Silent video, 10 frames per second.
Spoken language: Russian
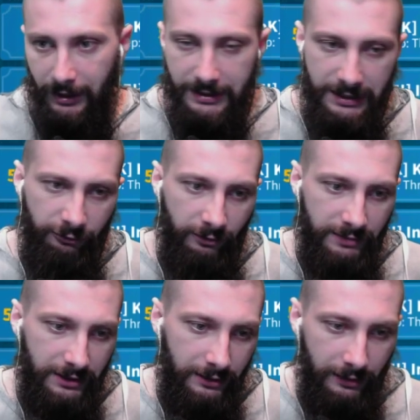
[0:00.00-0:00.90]
активом,
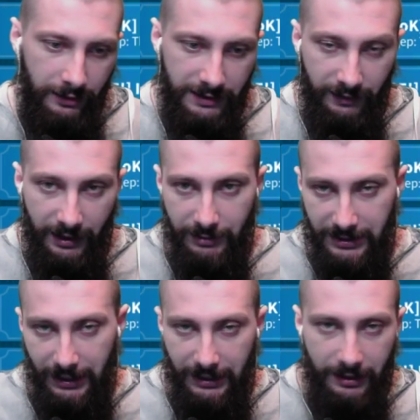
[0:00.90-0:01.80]
э, своими
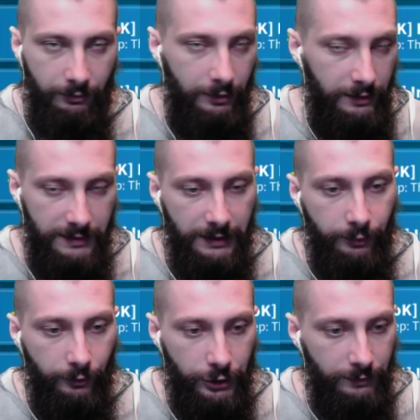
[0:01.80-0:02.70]
знаниями и всем
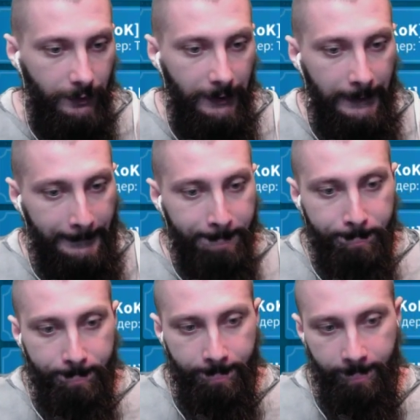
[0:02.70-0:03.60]
прочим.
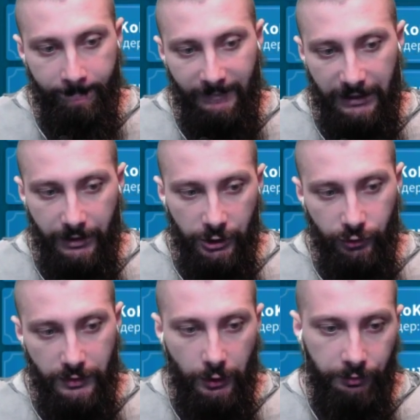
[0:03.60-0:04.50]

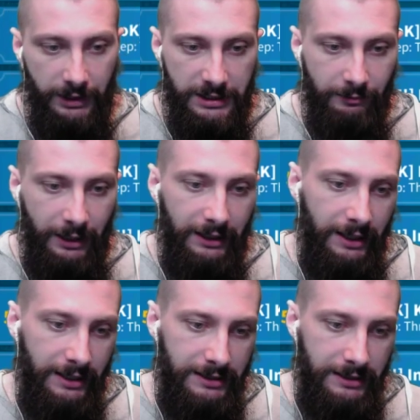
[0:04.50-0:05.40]
Нахожусь в топ-третьем
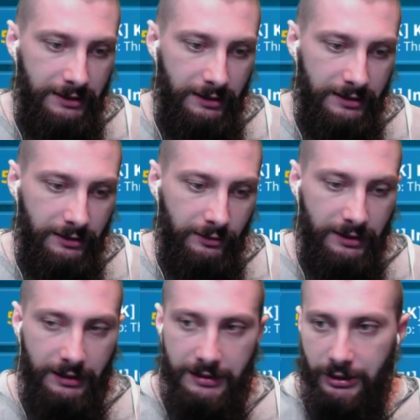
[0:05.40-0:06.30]
альянсе с
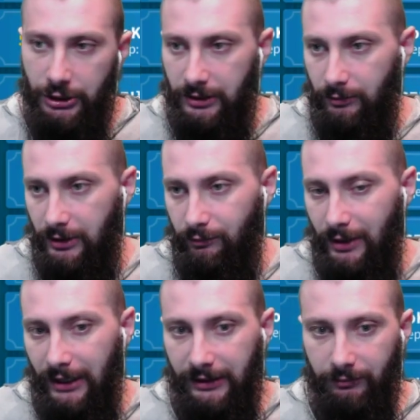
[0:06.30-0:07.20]
русскоязычными
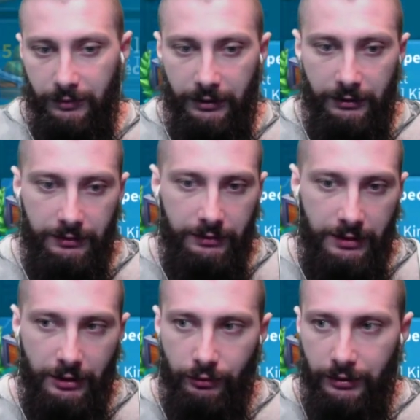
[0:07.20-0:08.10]
ребятами,
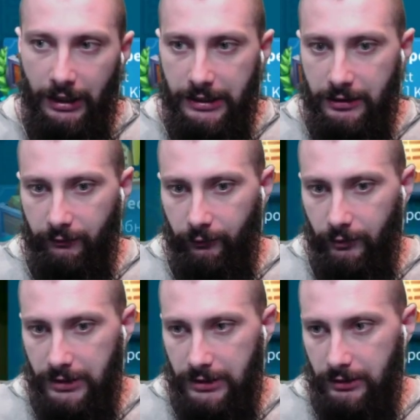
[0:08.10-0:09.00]
никуда не
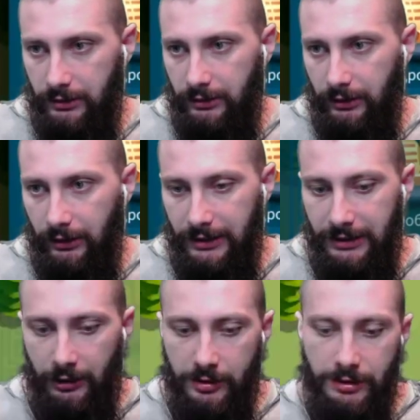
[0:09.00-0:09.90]
рвусь. Э,
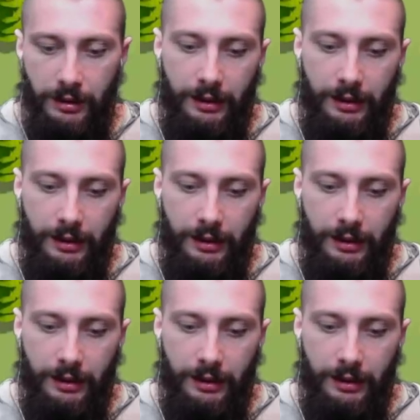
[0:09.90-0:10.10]
надеюсь,